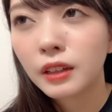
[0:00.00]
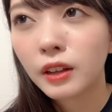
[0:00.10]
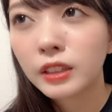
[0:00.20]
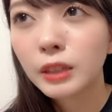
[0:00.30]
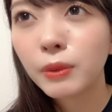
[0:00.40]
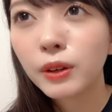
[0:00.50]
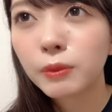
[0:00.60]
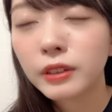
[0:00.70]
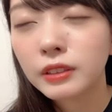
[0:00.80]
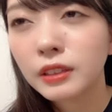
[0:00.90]
頭が
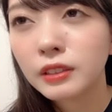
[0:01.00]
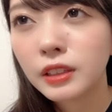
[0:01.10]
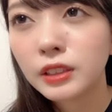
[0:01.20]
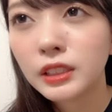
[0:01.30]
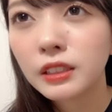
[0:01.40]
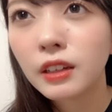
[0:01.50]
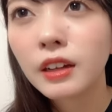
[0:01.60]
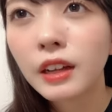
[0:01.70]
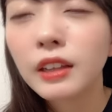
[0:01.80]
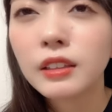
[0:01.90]
回んなくて追加
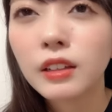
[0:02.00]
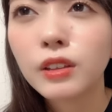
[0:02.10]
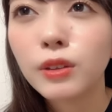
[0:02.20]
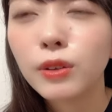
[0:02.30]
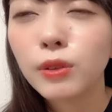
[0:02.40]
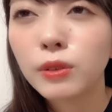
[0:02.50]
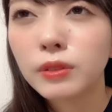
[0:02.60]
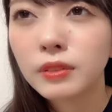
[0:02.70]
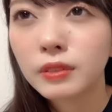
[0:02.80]
があったっていうのを